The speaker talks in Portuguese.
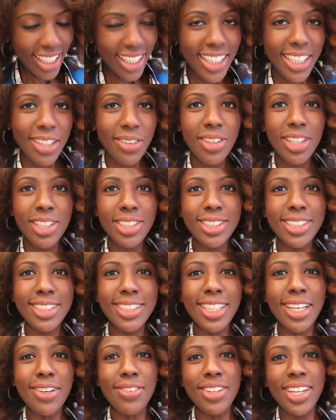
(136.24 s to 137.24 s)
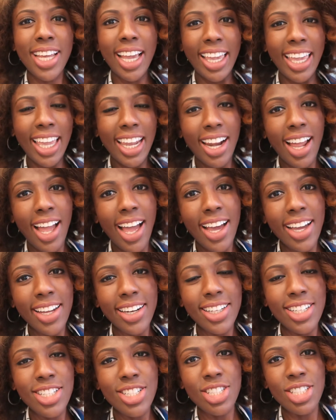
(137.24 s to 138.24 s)
E quando a gente estava naquela
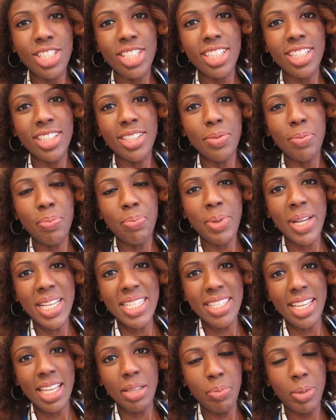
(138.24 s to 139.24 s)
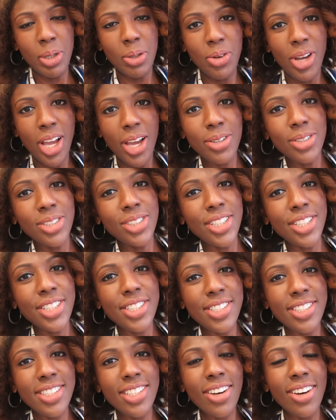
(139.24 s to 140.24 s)
área de passar pelo
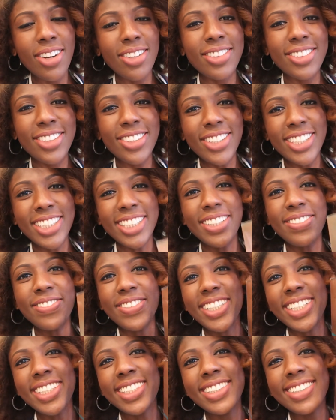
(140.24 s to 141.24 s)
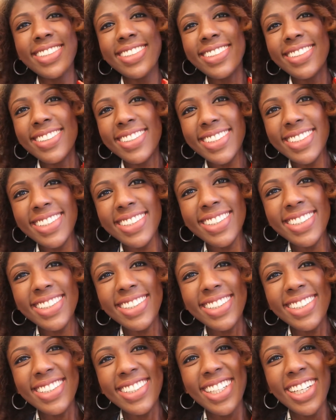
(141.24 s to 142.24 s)
raio-x, olha o que eu recebi.
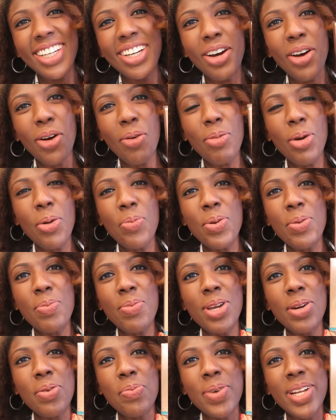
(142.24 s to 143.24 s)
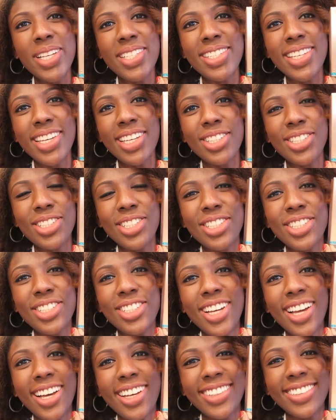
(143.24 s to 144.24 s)
O meu primeiro presente
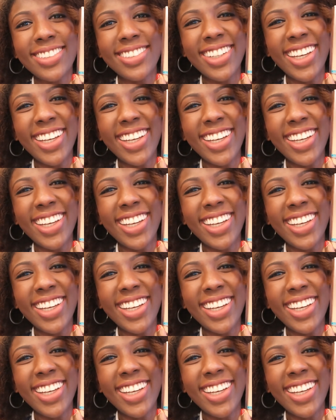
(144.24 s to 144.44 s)
já